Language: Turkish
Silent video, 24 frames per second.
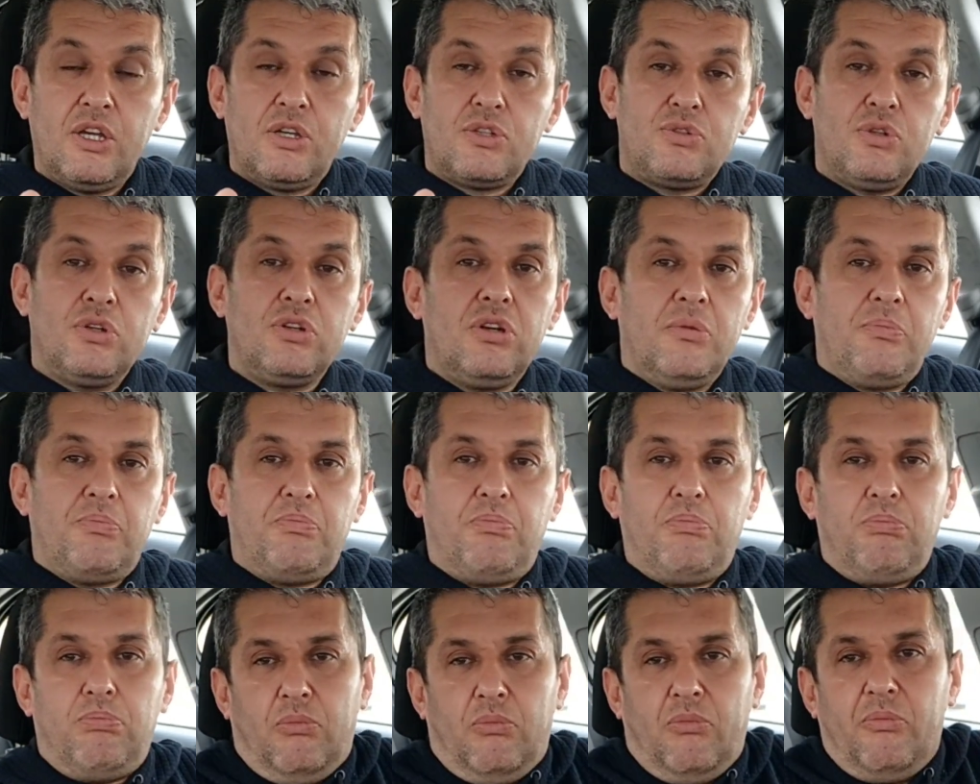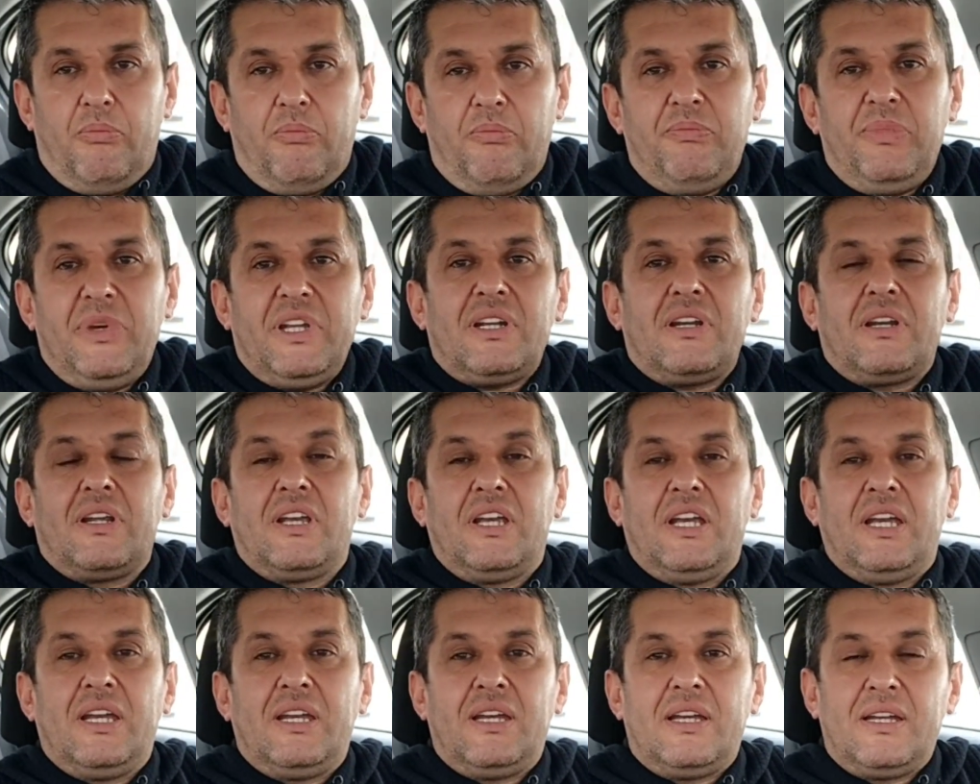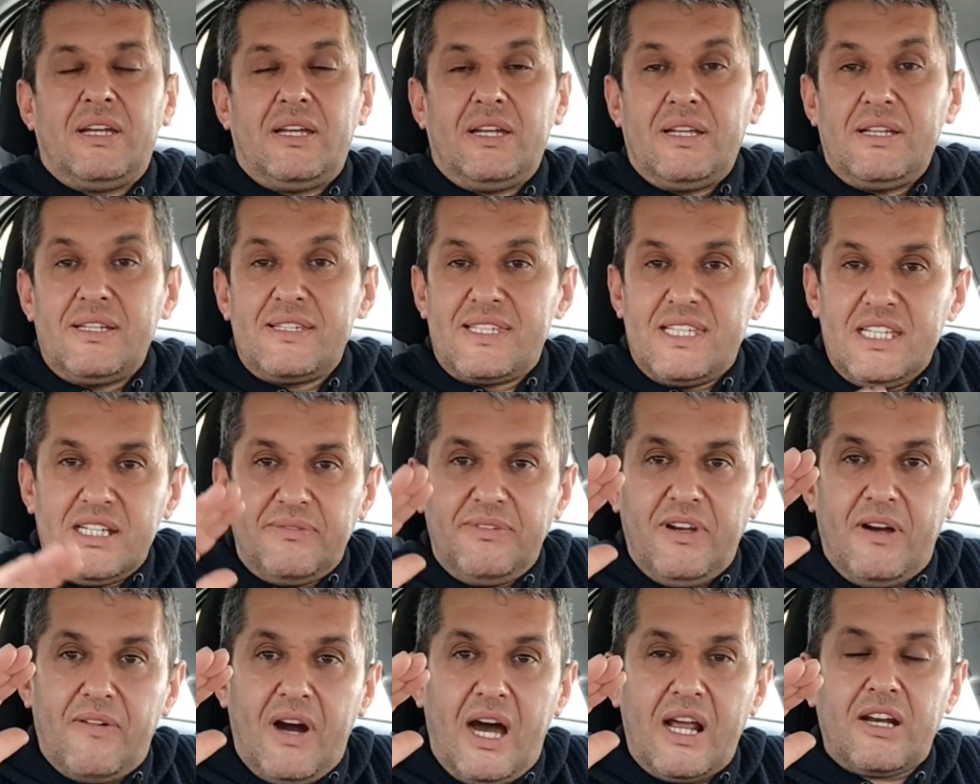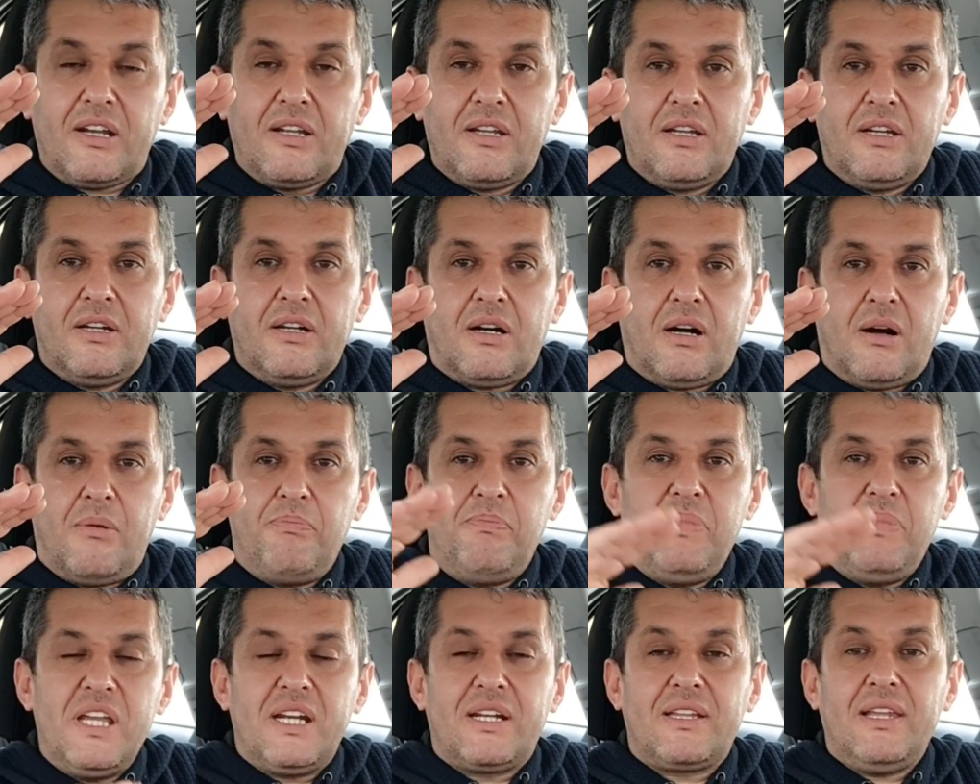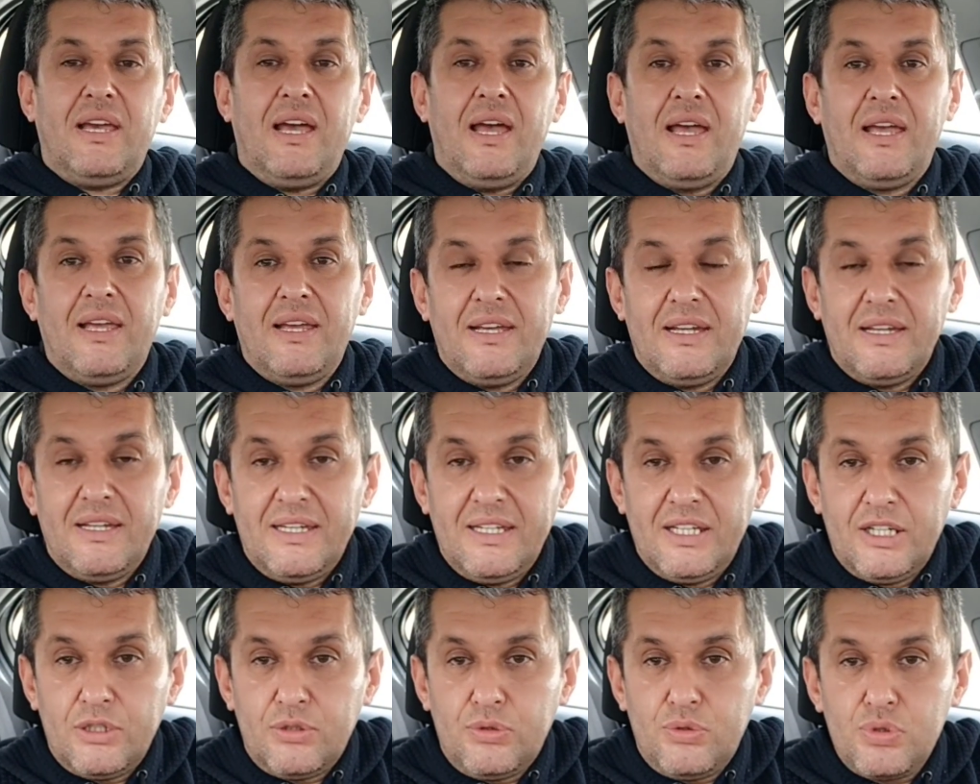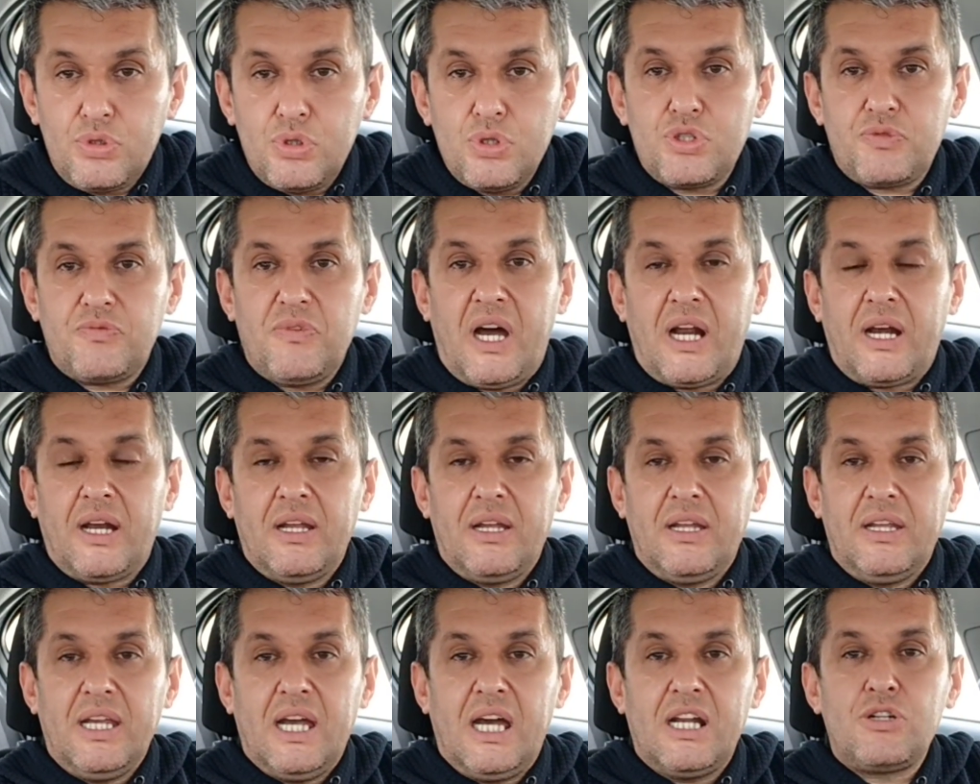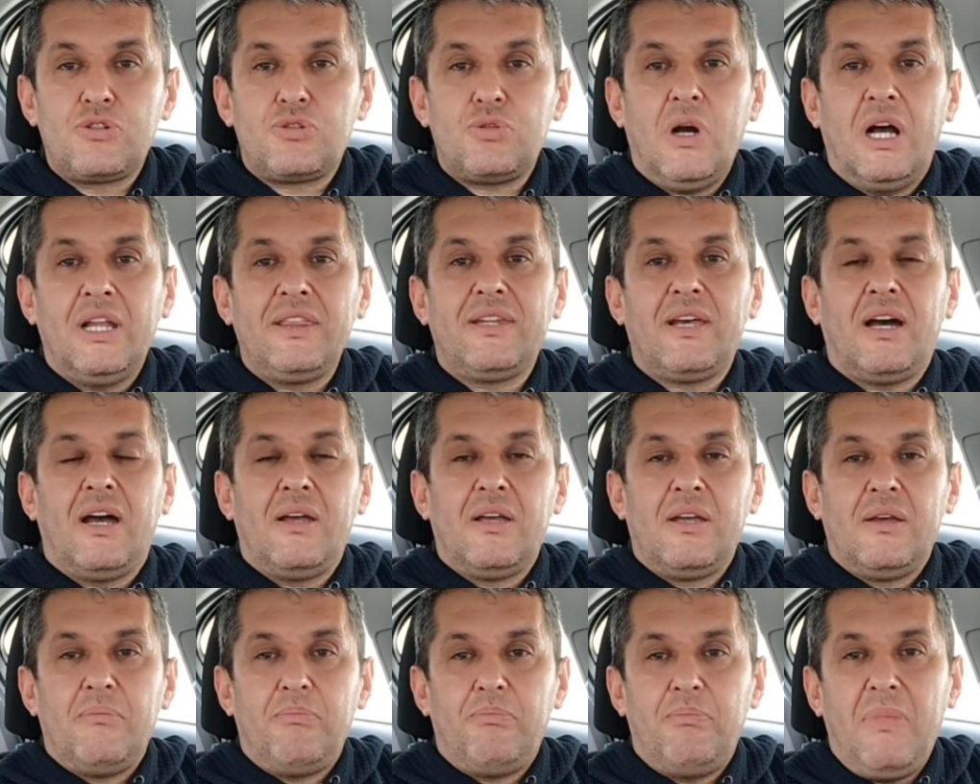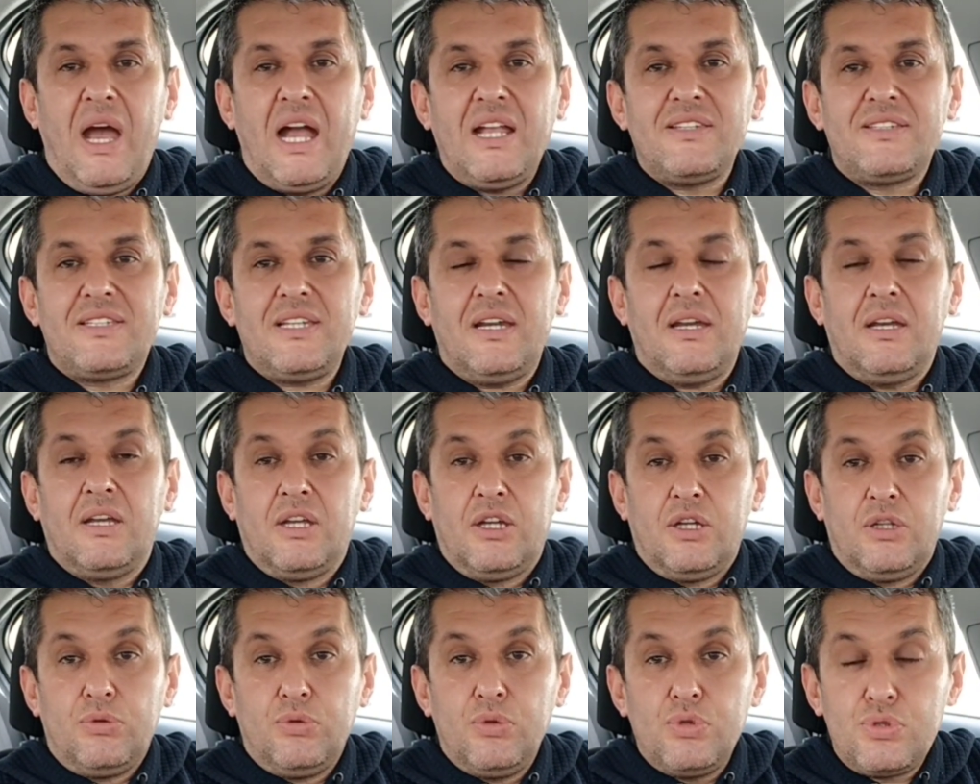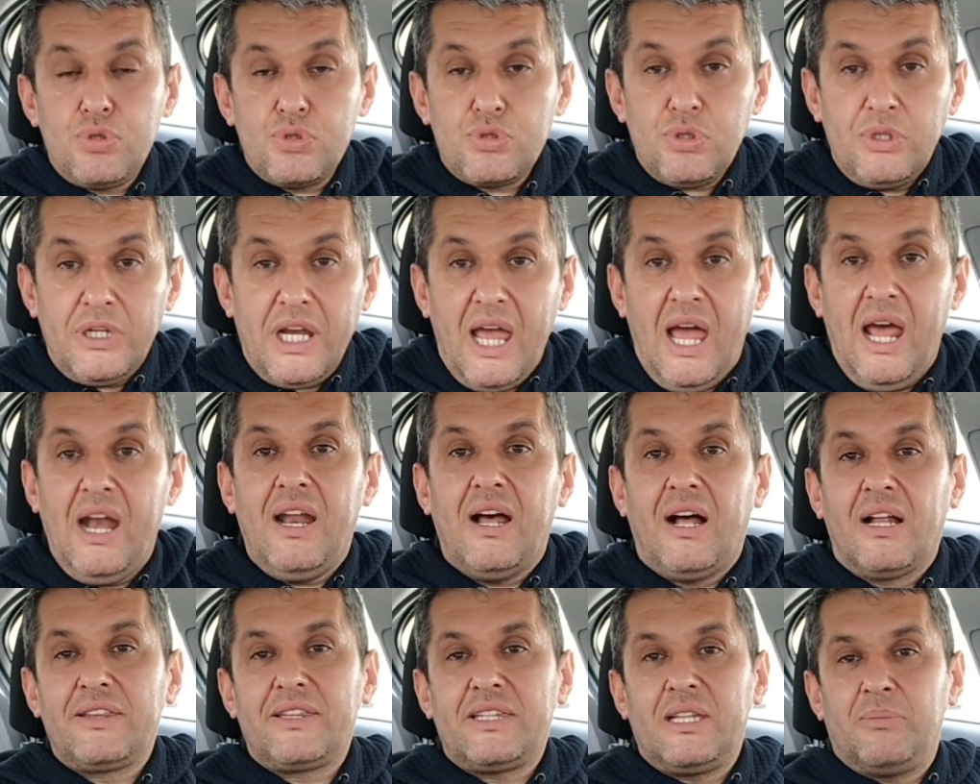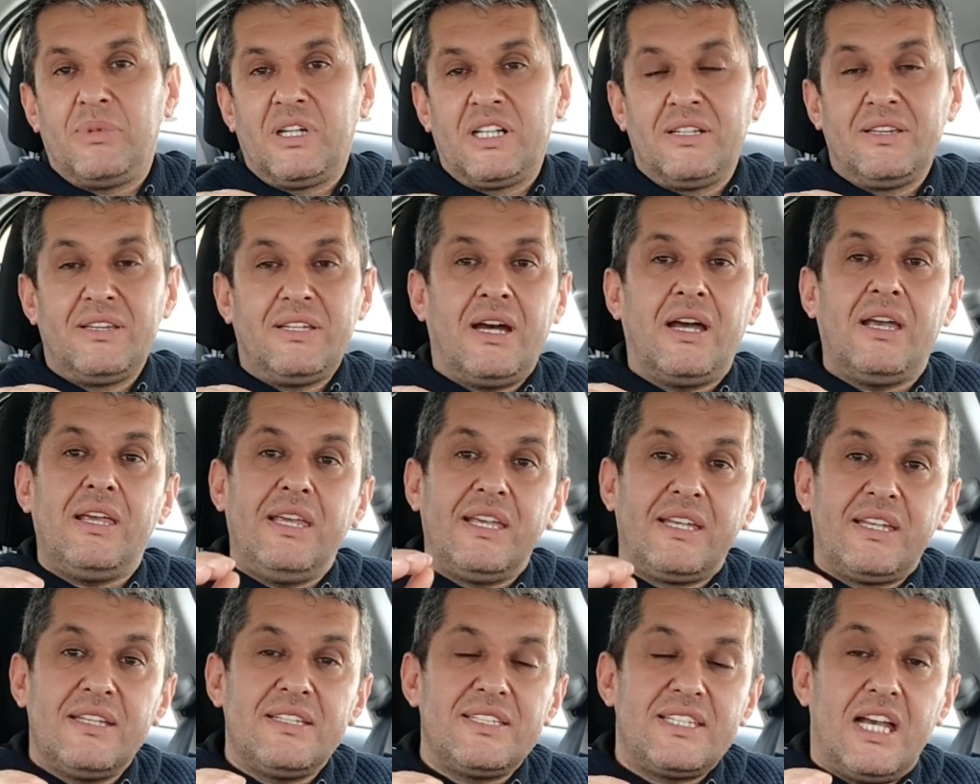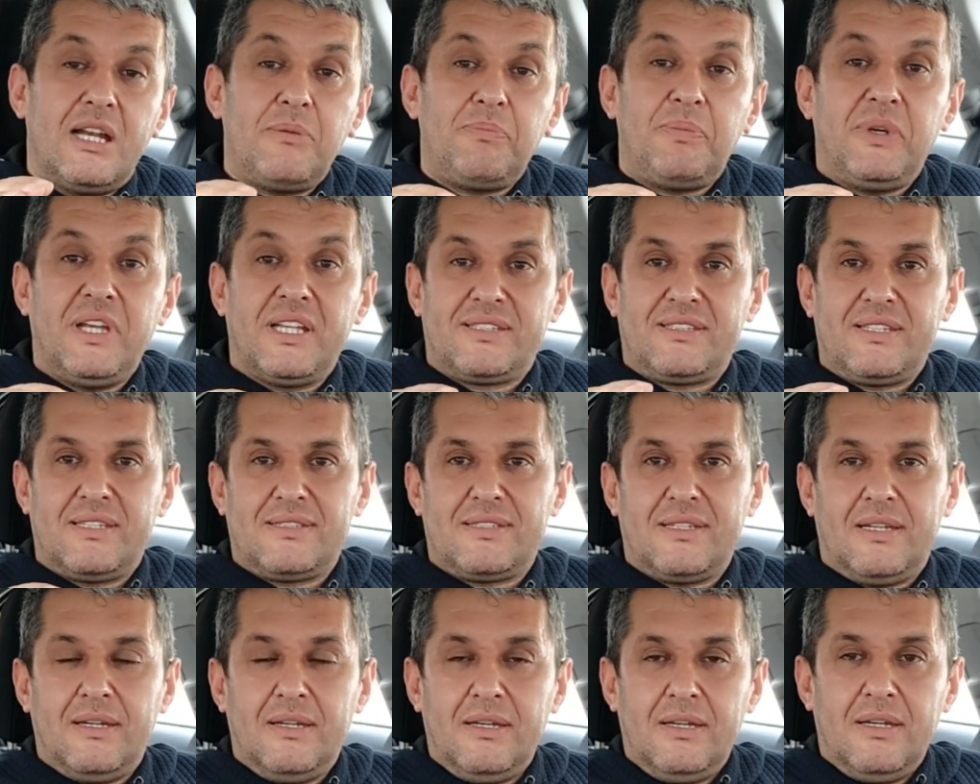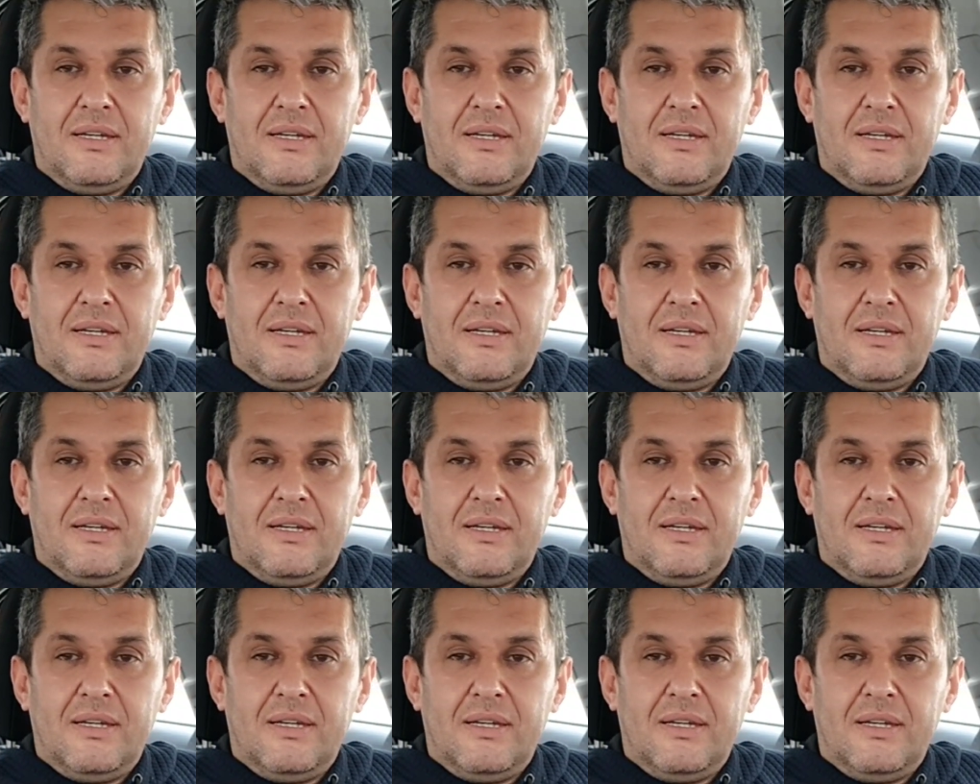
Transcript: Çünkü bir e, zirve var bir de e, düşüş var. Yani şu anda Bence düşüşün en alt tabanında ikinci el piyasası.